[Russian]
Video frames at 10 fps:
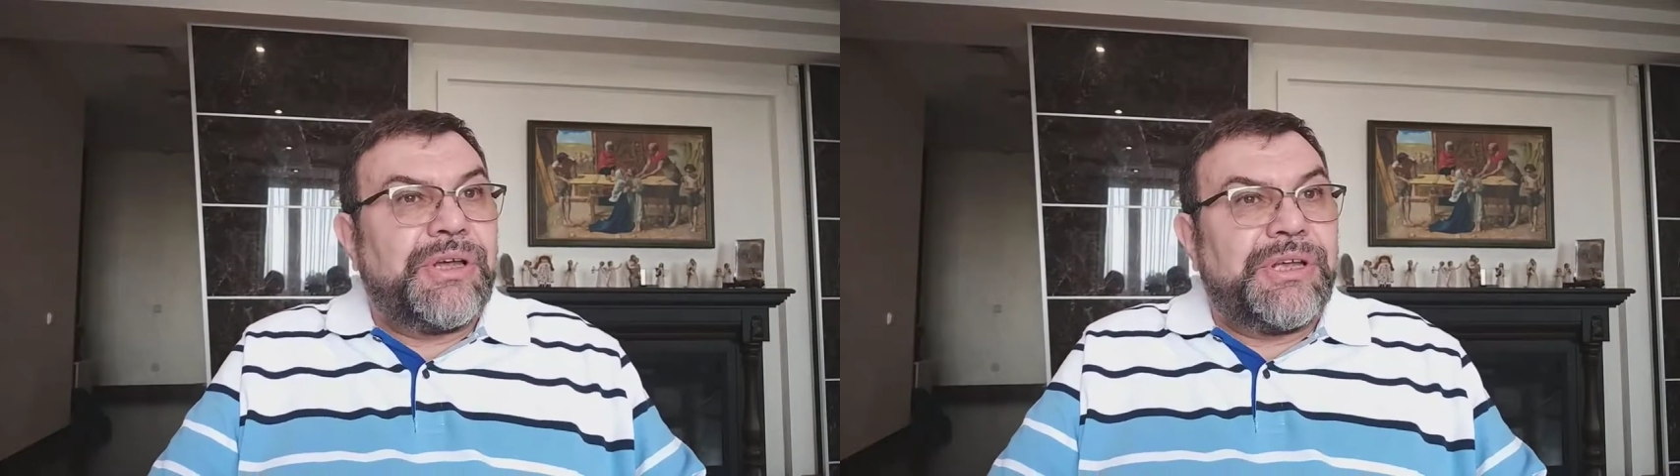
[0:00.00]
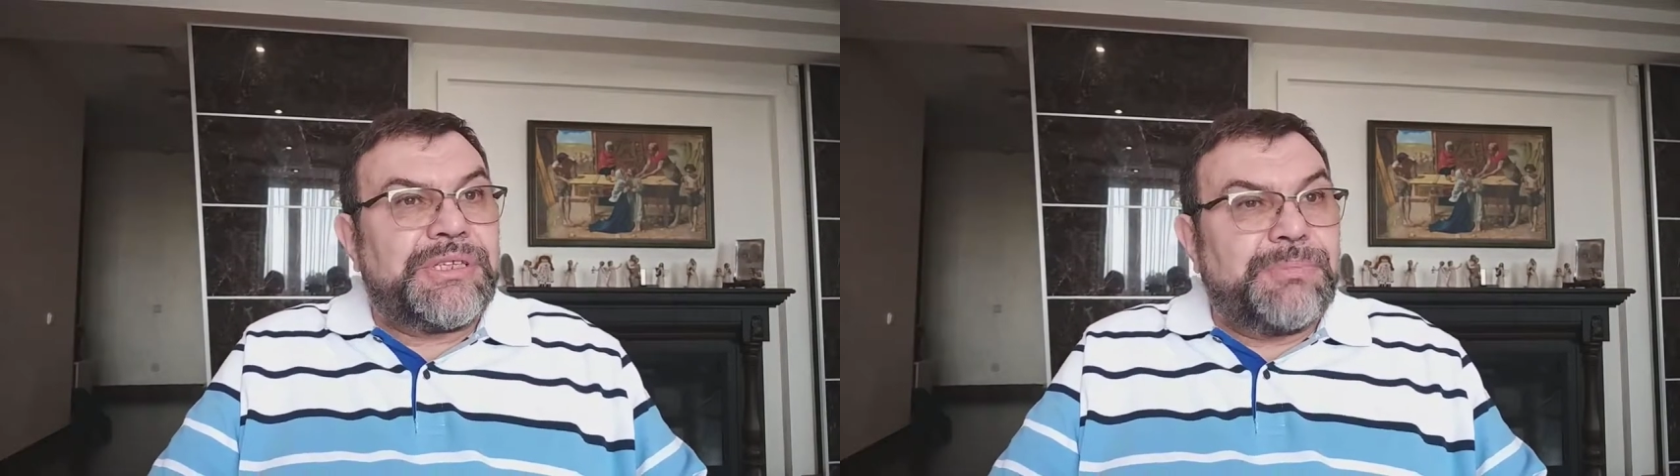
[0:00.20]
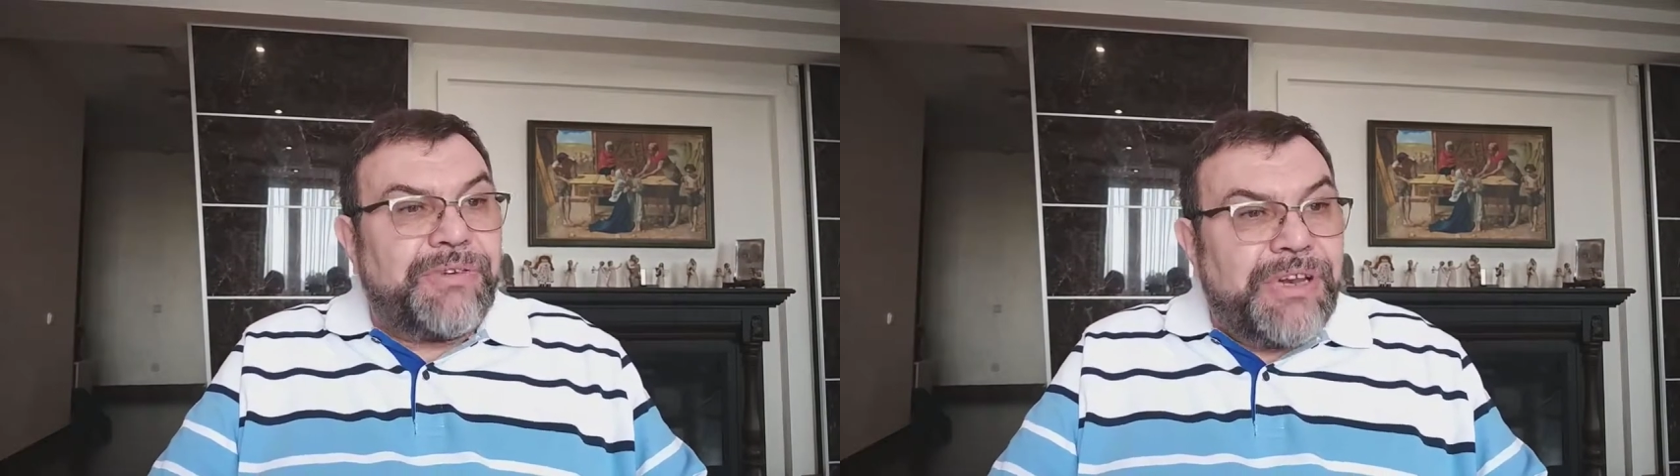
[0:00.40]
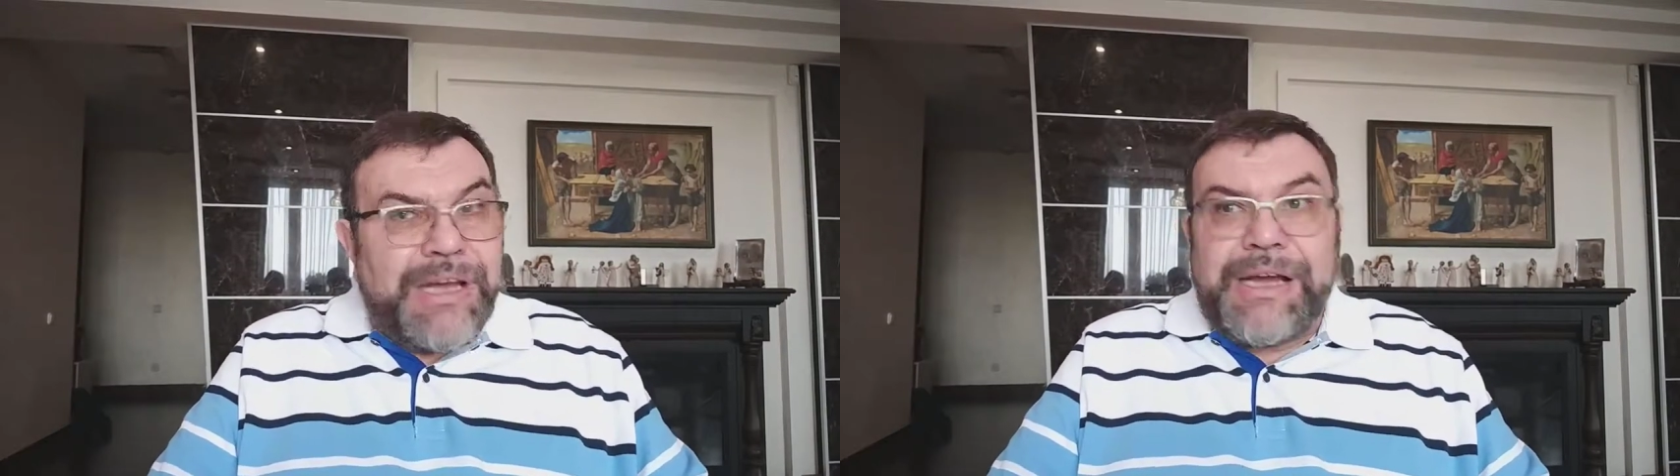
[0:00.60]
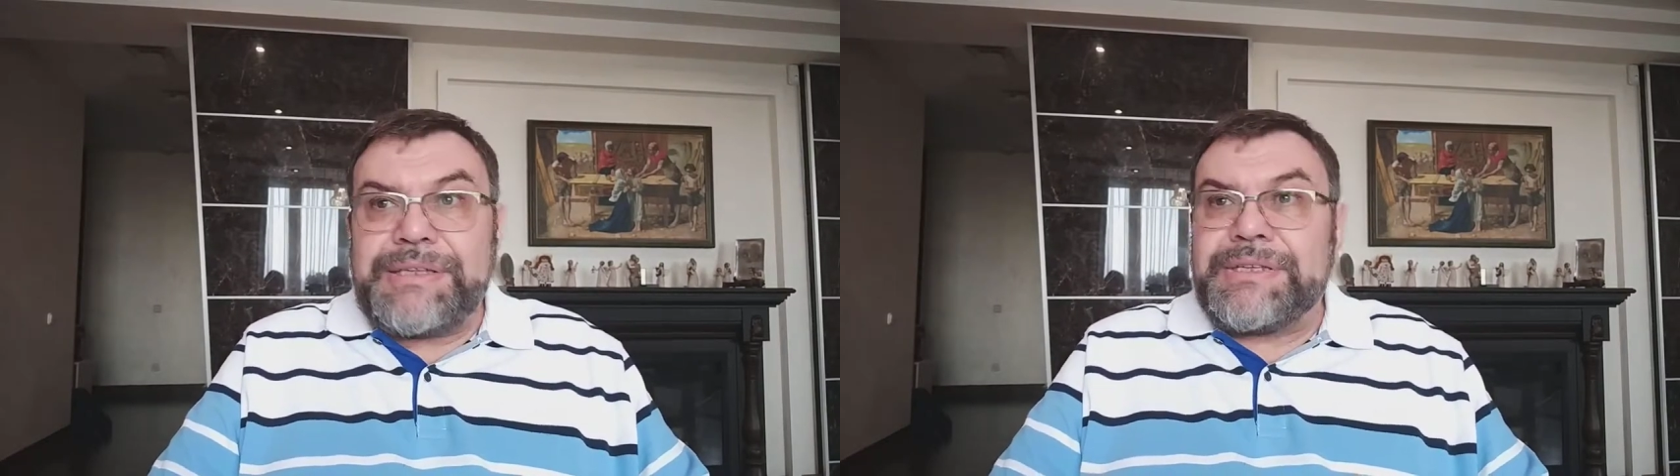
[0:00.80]

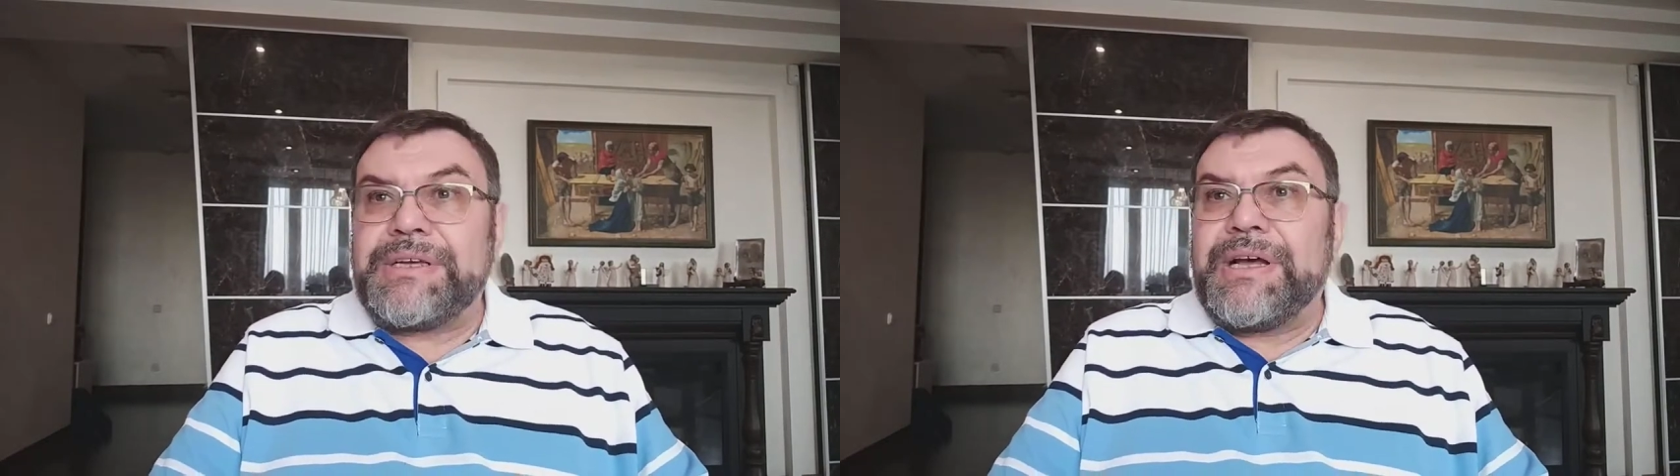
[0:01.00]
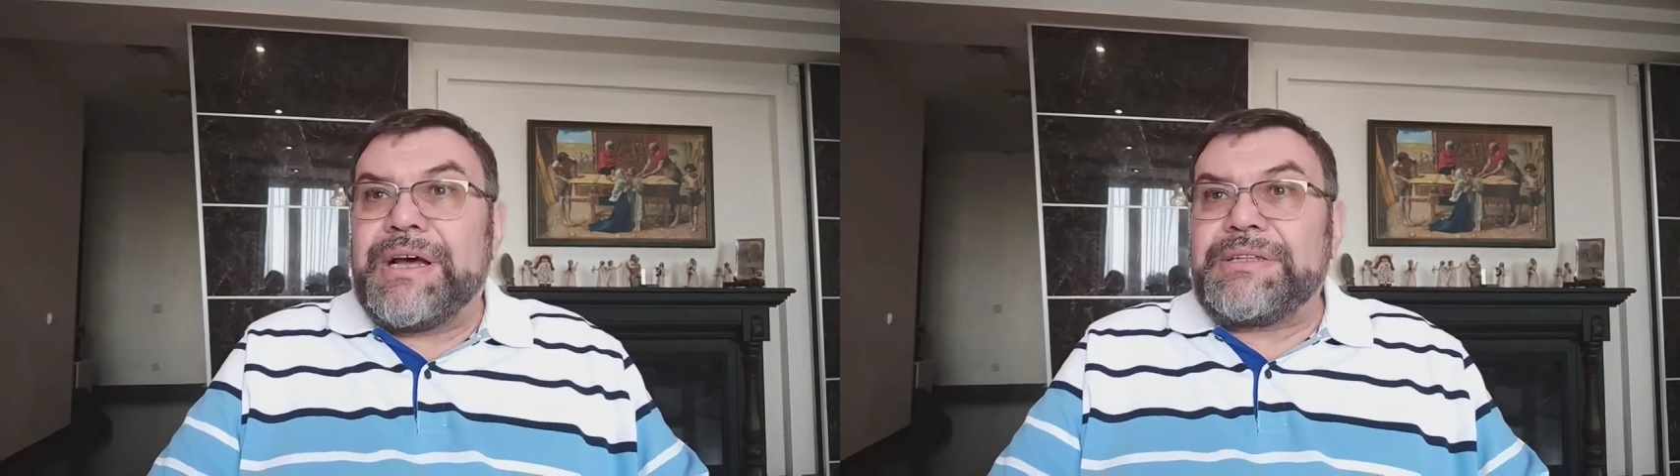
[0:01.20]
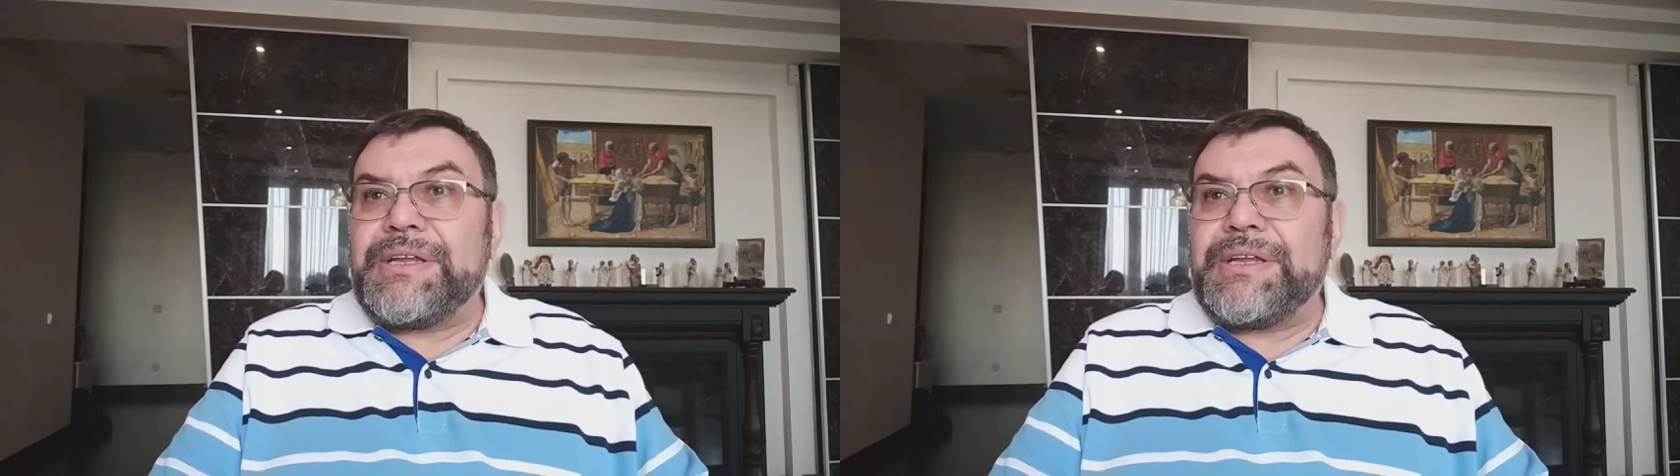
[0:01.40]
Избавляйтесь от